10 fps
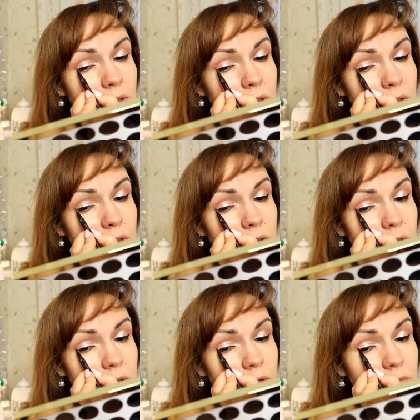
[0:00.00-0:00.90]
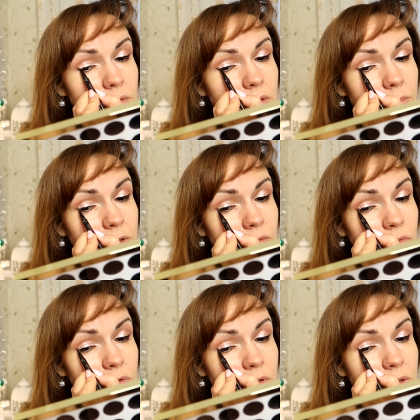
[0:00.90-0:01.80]
Одноразовая
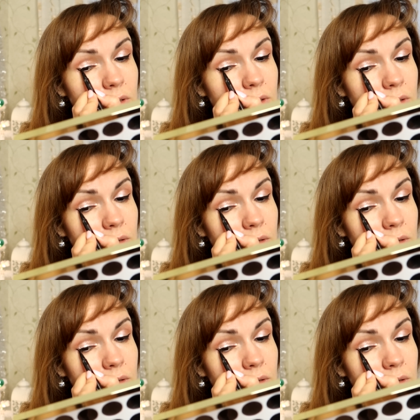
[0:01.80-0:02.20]
подводка.